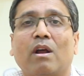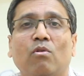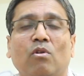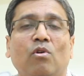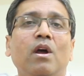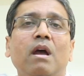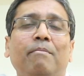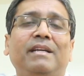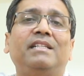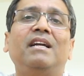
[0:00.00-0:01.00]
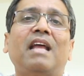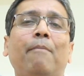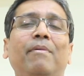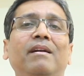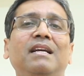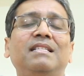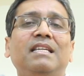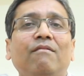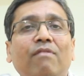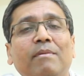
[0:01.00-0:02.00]
করা হলো পেশেন্ট অ্যাপেন্ডিক্স
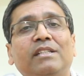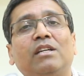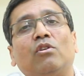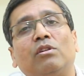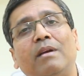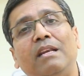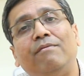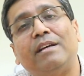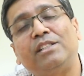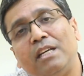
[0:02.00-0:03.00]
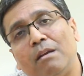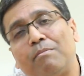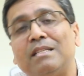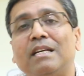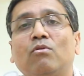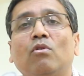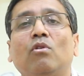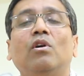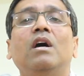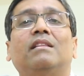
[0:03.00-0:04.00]
ইনফ্লেমেশন অথবা ইনফেকশন নিয়ে প্রেজেন্ট
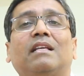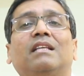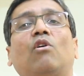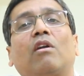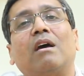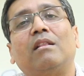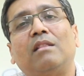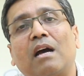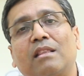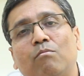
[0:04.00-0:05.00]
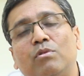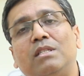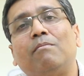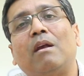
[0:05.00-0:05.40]
করলো তাতে দরকার ডাক্তার বুঝতে